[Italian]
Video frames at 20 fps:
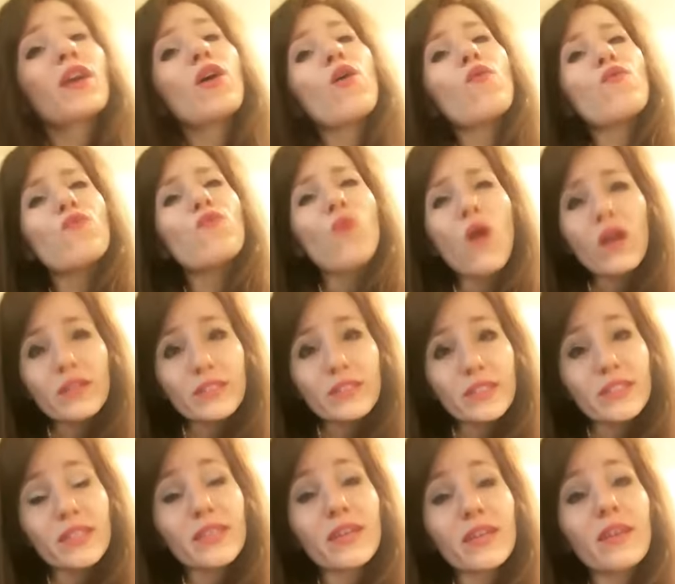vuol
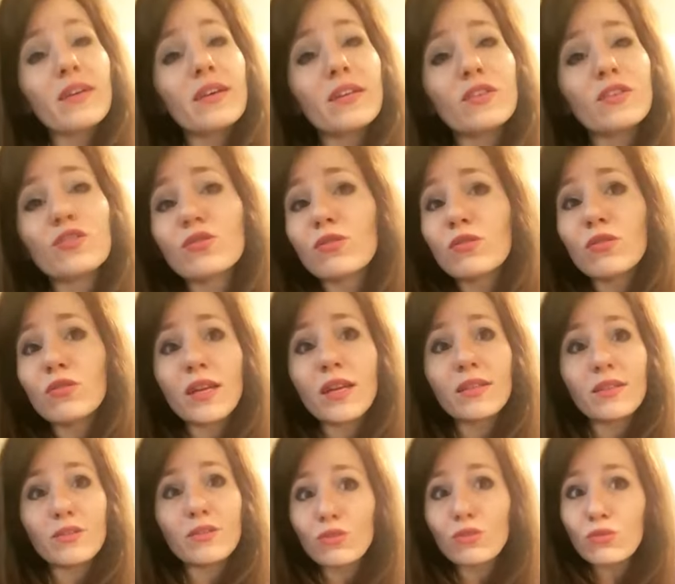dire che Cristo non ha
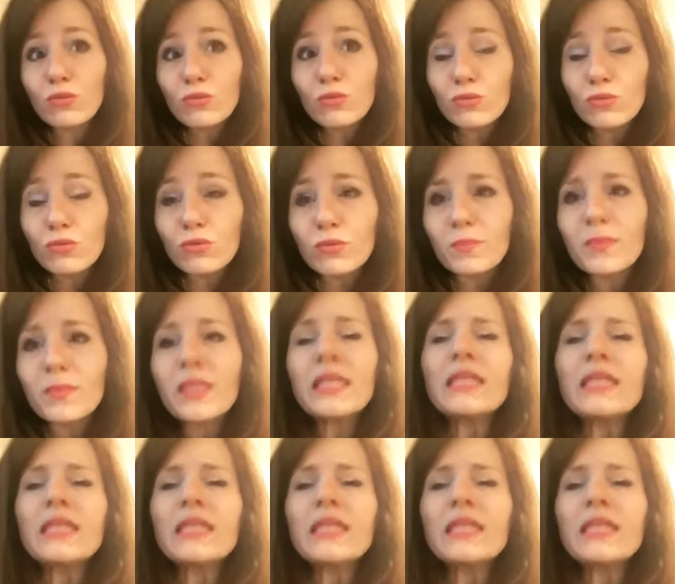detto tutto.